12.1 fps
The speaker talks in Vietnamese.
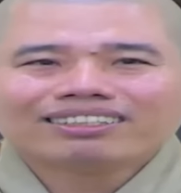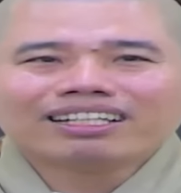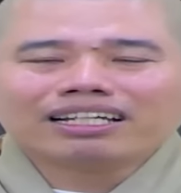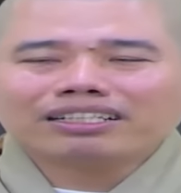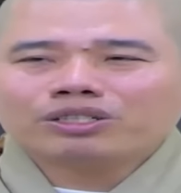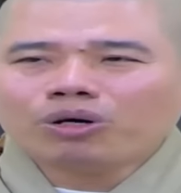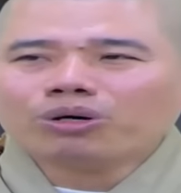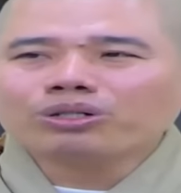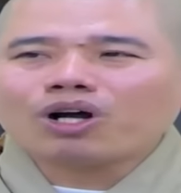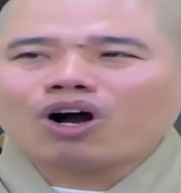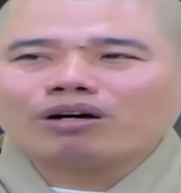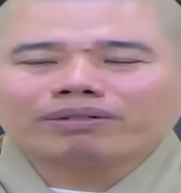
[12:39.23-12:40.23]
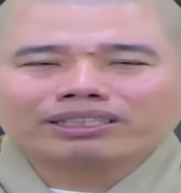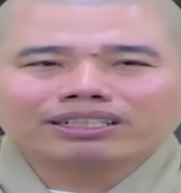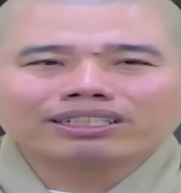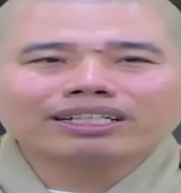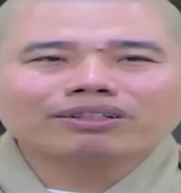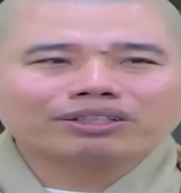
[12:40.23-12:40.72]
nên khuôn con mình
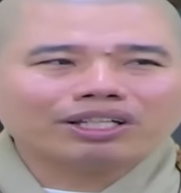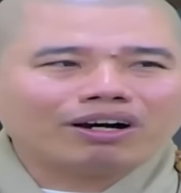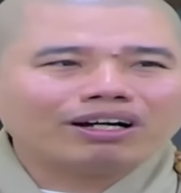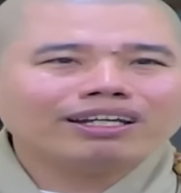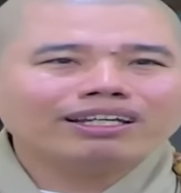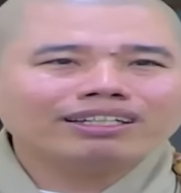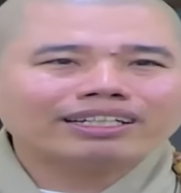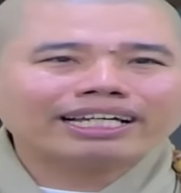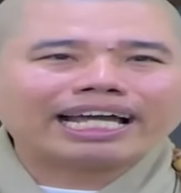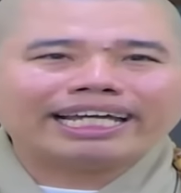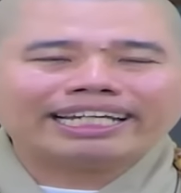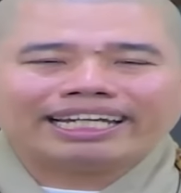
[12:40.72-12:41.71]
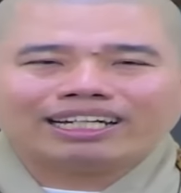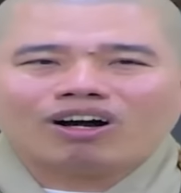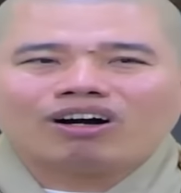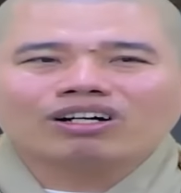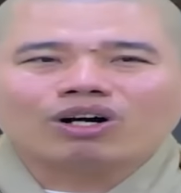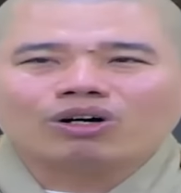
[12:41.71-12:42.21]
từ khi còn nhỏ đi cái cây này
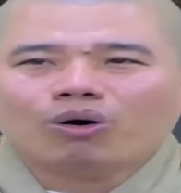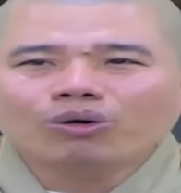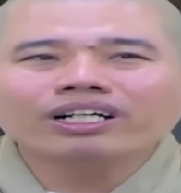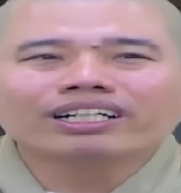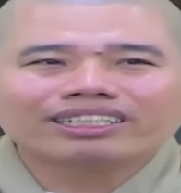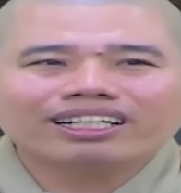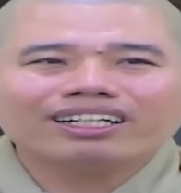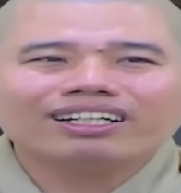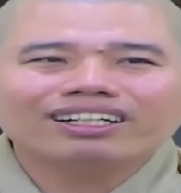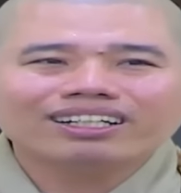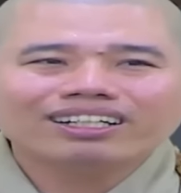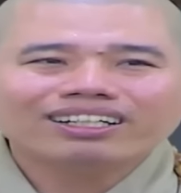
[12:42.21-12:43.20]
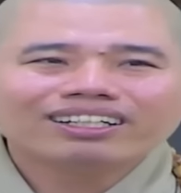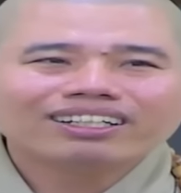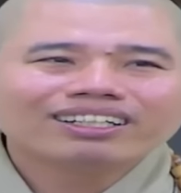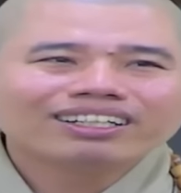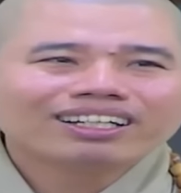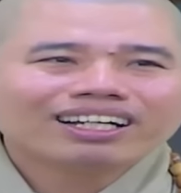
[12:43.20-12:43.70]
non còn uống được đó
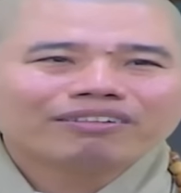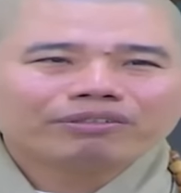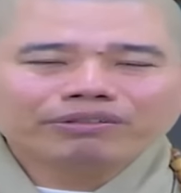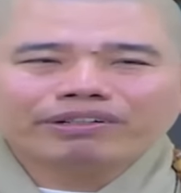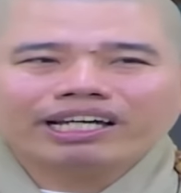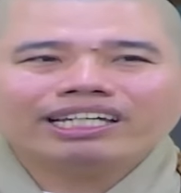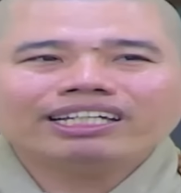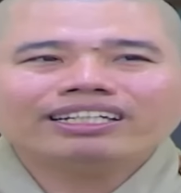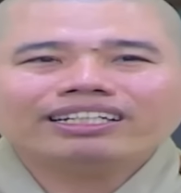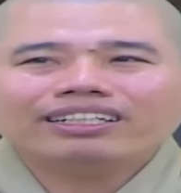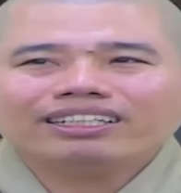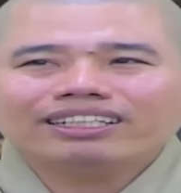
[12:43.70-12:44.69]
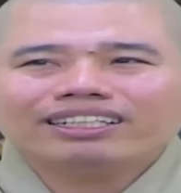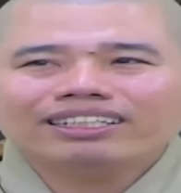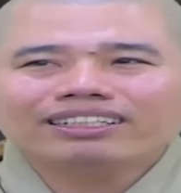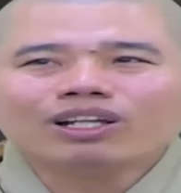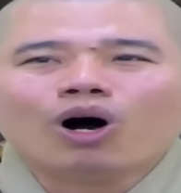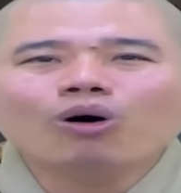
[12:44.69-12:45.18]
quý vị
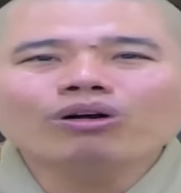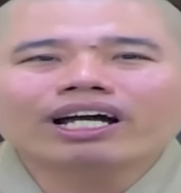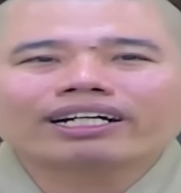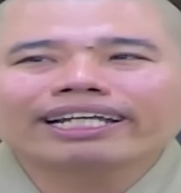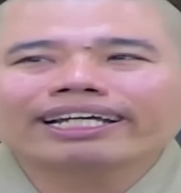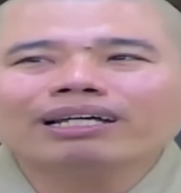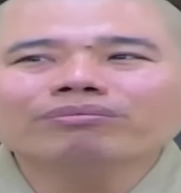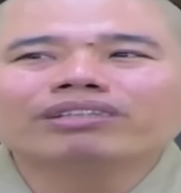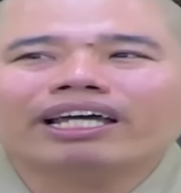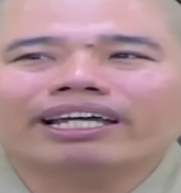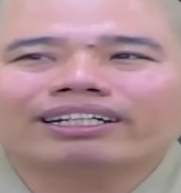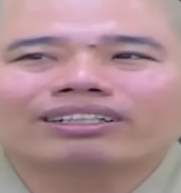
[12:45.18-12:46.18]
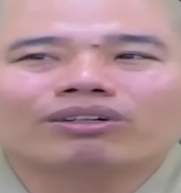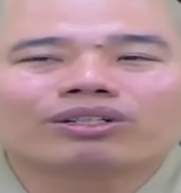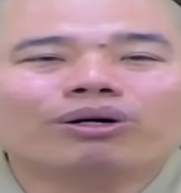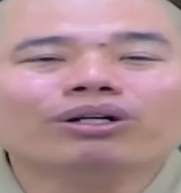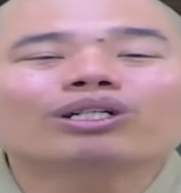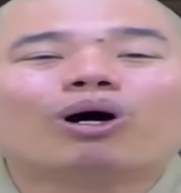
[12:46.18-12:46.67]
nỗ lực đi kiếm tiền rồi
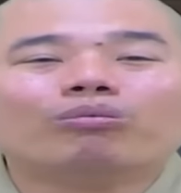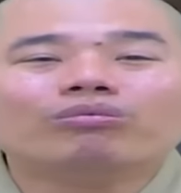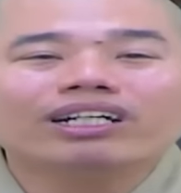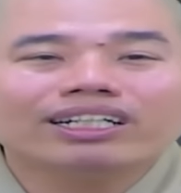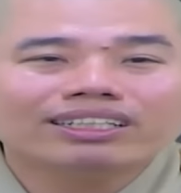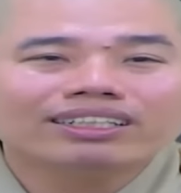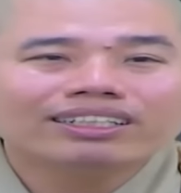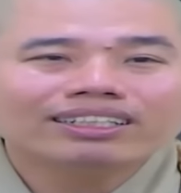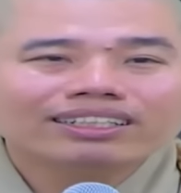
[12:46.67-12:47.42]
cuối cùng á